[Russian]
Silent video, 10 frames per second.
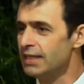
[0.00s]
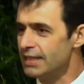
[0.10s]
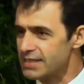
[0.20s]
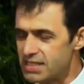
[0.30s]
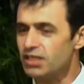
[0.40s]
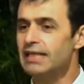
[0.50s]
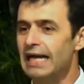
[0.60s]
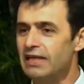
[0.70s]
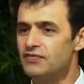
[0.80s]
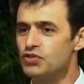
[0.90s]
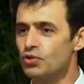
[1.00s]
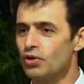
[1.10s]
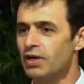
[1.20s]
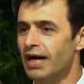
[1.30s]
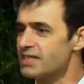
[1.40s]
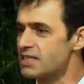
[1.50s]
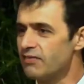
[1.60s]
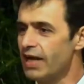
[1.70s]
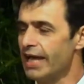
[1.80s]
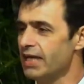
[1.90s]
съедали все,
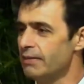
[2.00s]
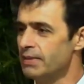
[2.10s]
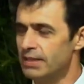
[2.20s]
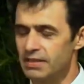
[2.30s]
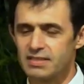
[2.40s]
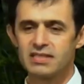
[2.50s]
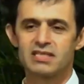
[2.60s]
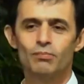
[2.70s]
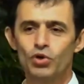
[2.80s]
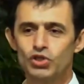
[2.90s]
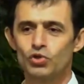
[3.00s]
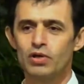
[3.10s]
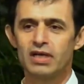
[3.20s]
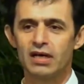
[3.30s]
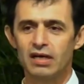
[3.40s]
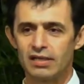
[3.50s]
оставляя за собой только